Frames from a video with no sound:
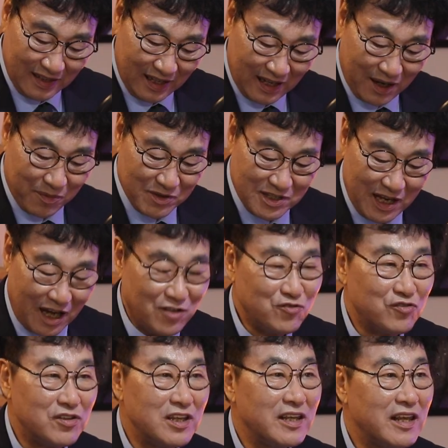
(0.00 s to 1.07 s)
할아버지 안
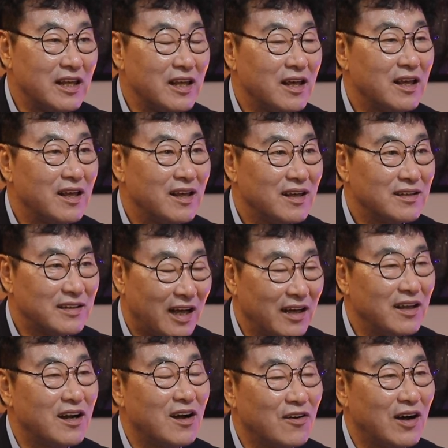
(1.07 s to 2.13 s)
죽인 게
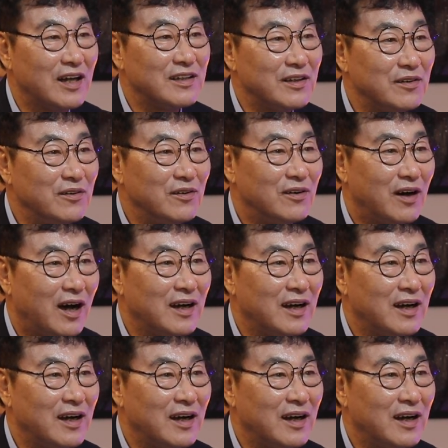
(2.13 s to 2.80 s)
당연한 거 아니에요?